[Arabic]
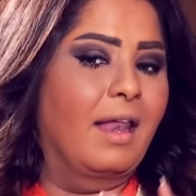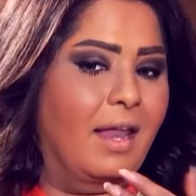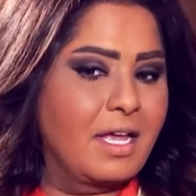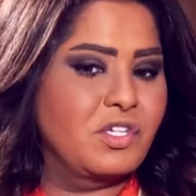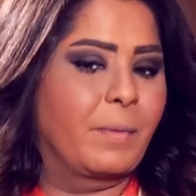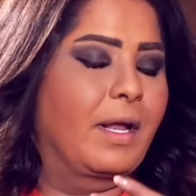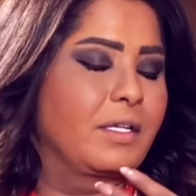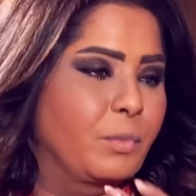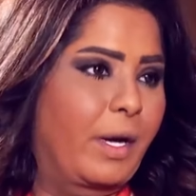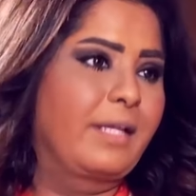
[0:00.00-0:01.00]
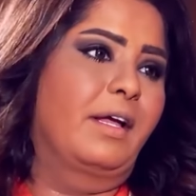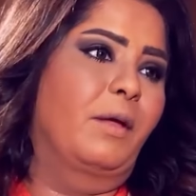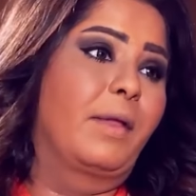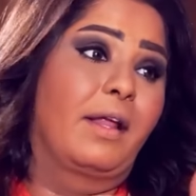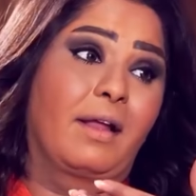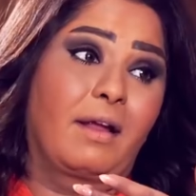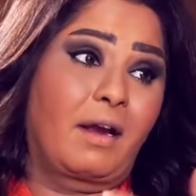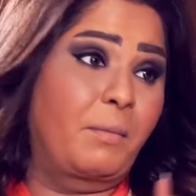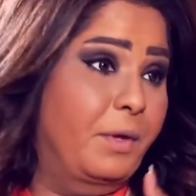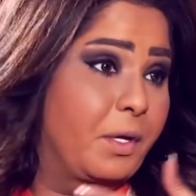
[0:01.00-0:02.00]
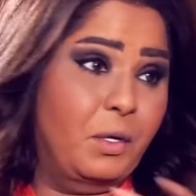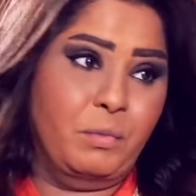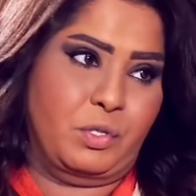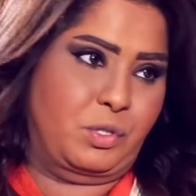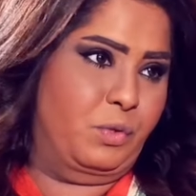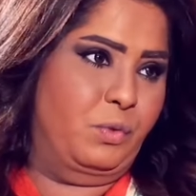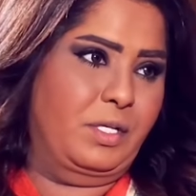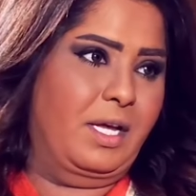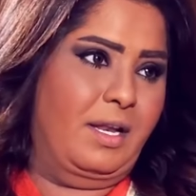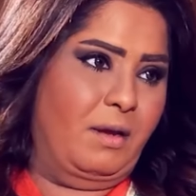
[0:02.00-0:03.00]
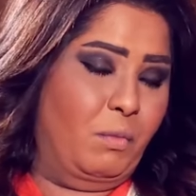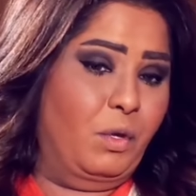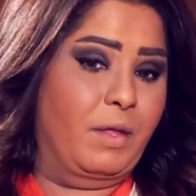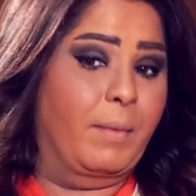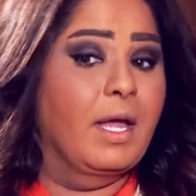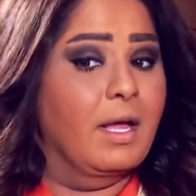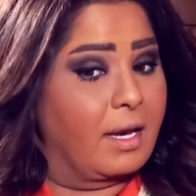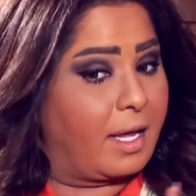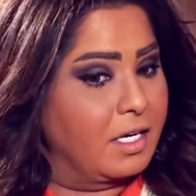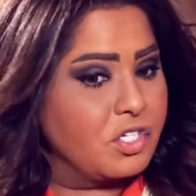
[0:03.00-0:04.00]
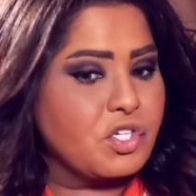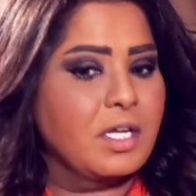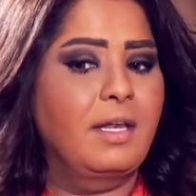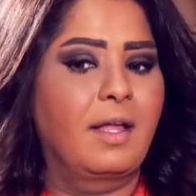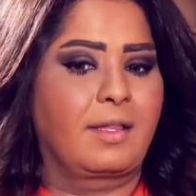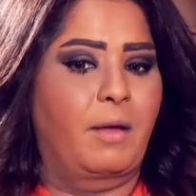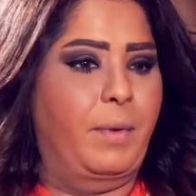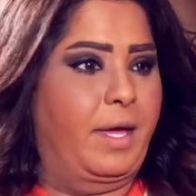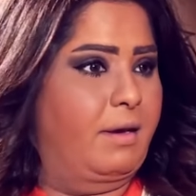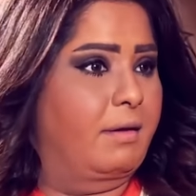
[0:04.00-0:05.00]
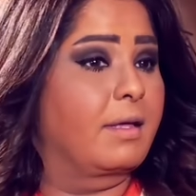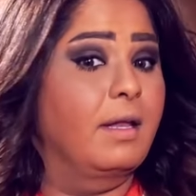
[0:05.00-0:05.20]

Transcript: لهجه مالتهم وايد احبها لان ربعي كلهم من السعوديه يعني نعم، معظم الخليج كله طبعا نعم،